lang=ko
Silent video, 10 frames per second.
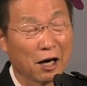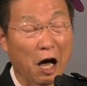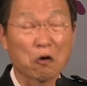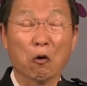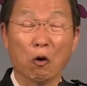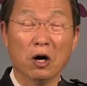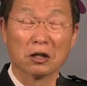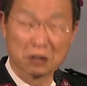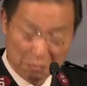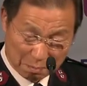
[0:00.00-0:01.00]
하고
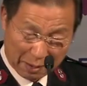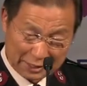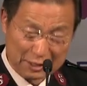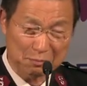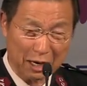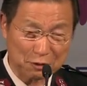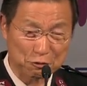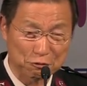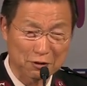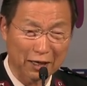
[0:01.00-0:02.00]
그 마지막
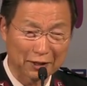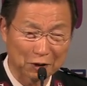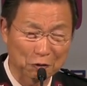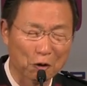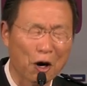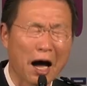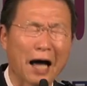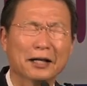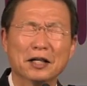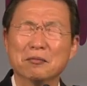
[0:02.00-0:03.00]
순간에도
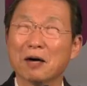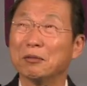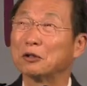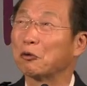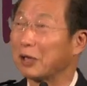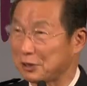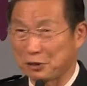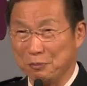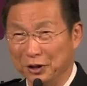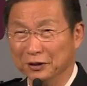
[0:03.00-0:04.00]
하나님 앞에
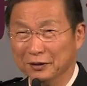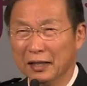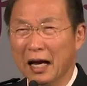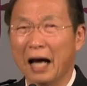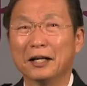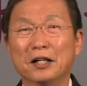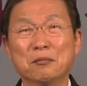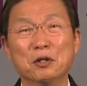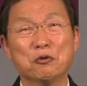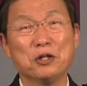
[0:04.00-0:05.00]
돌았으면
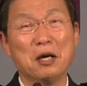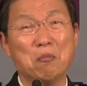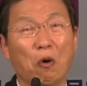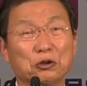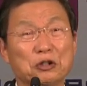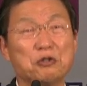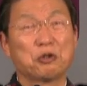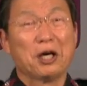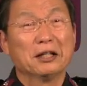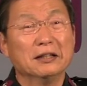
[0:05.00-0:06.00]
하나님은 우리의 모든
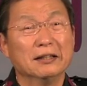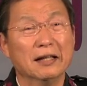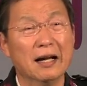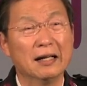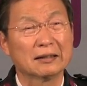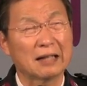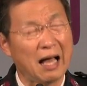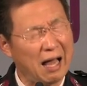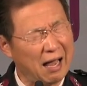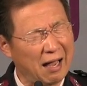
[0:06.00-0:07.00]
죄를 다
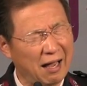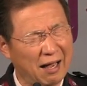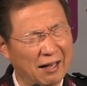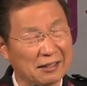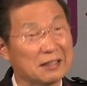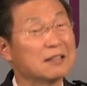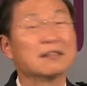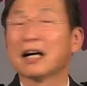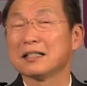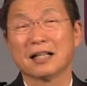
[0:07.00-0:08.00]

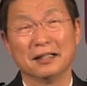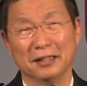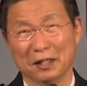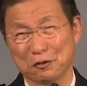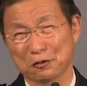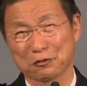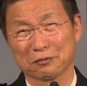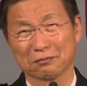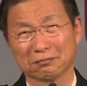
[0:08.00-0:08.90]
기억하지 아니하시고